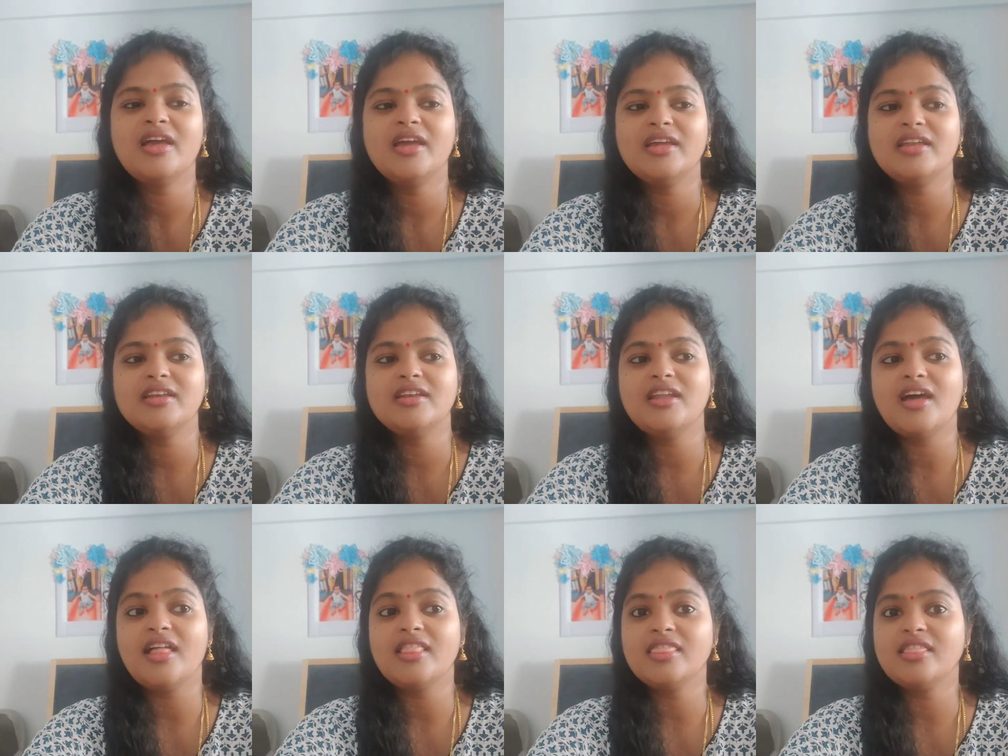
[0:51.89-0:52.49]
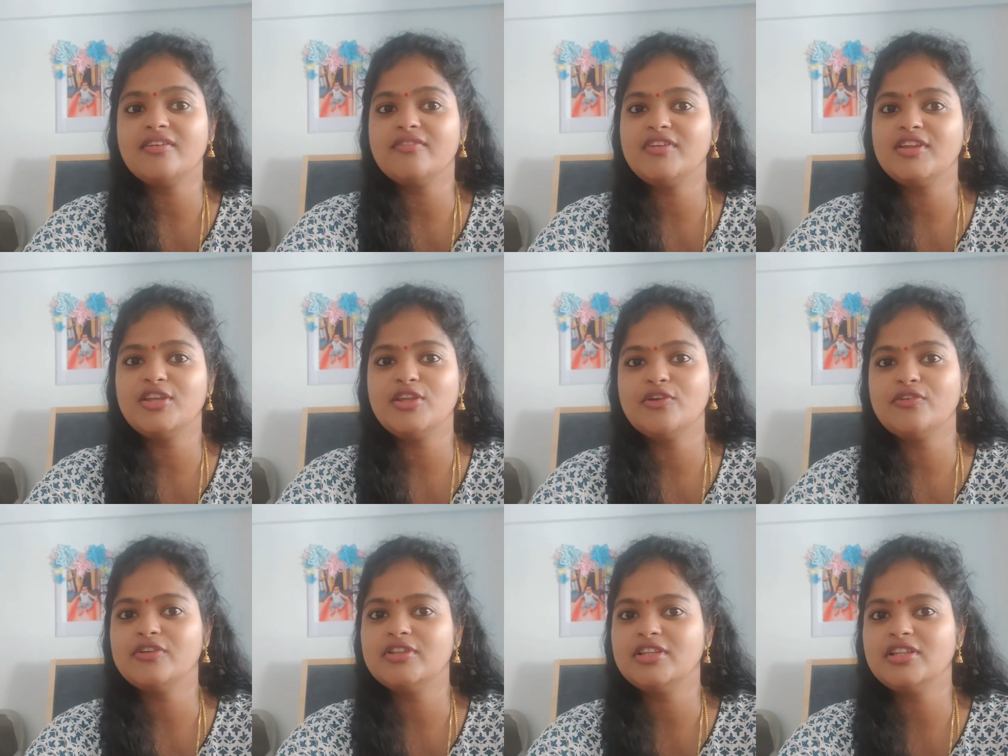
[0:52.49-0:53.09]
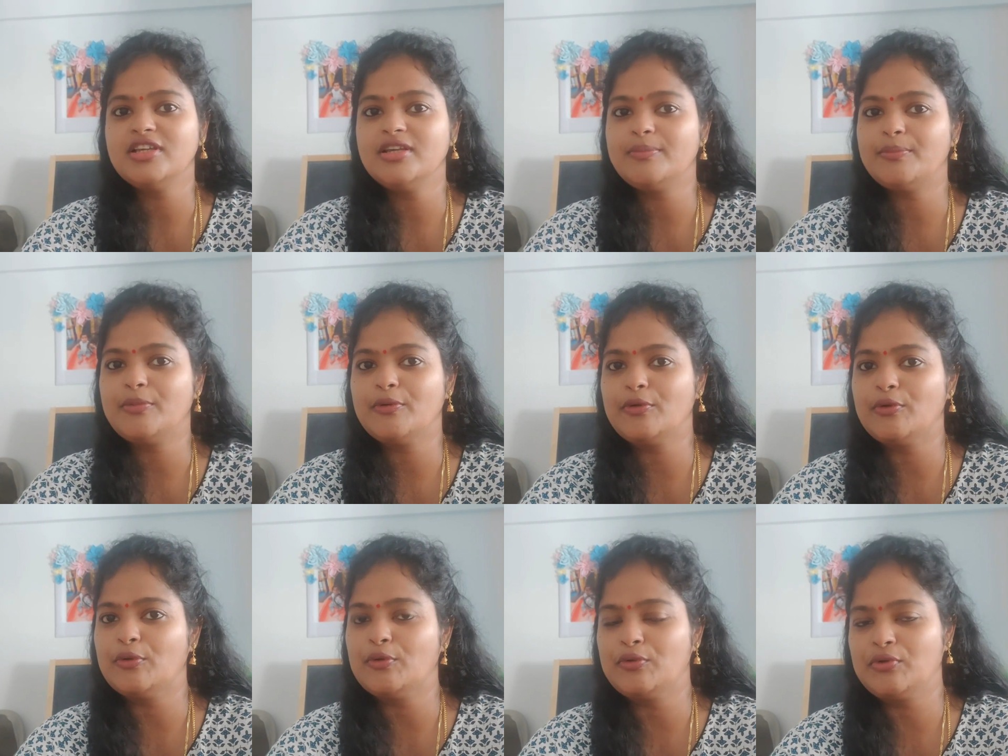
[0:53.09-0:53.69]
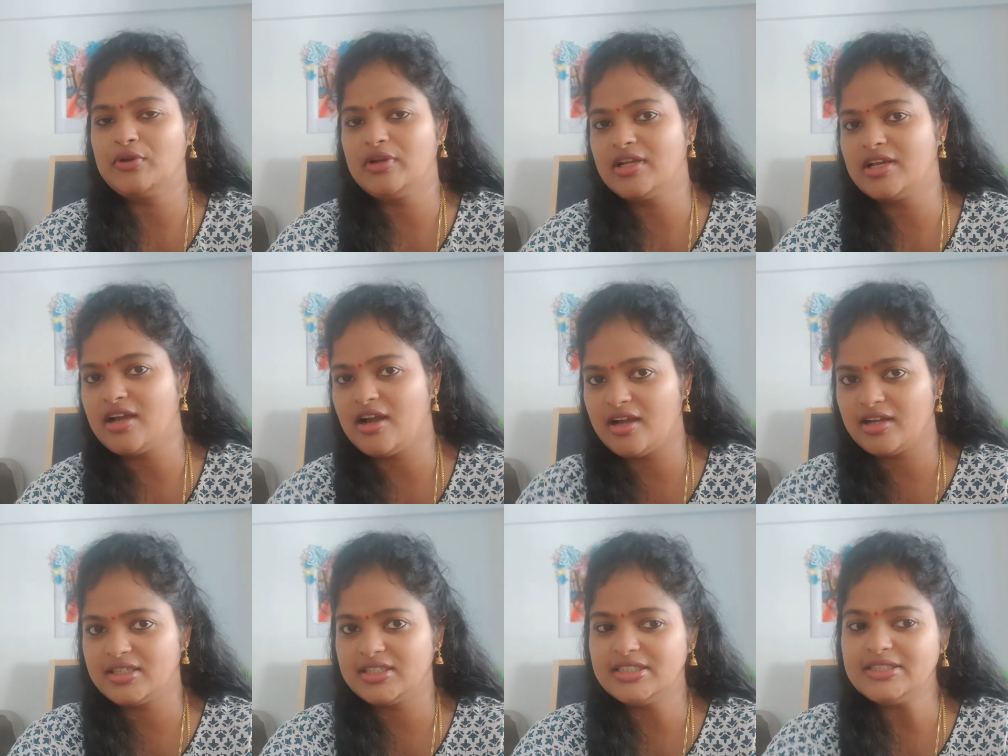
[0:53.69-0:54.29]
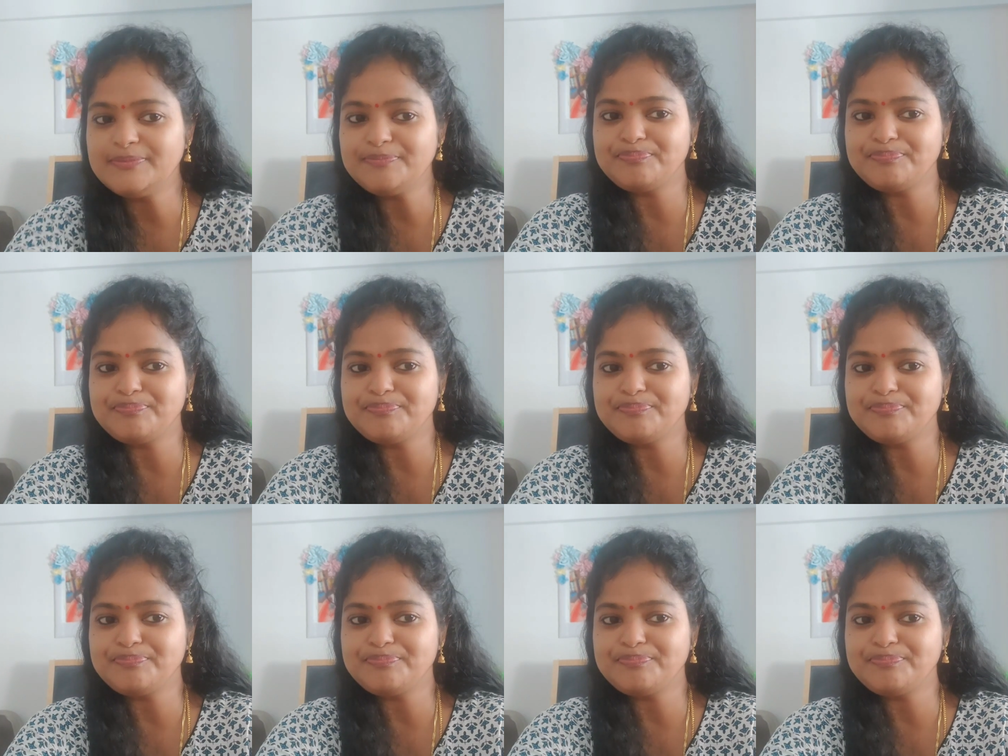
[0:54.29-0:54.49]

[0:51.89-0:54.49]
அண்ட் அந்த வீடியோ வந்து இப்போது உங்களுக்காக